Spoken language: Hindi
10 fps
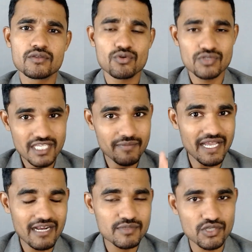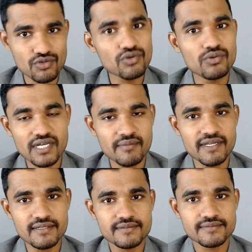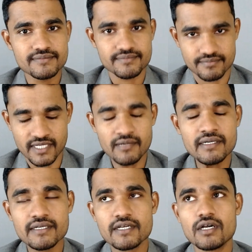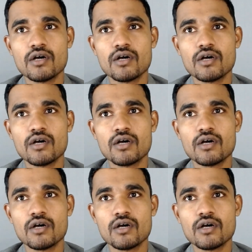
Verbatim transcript: तो उसकी भी हेल्प ज़रूर लूँगा मैं बराबर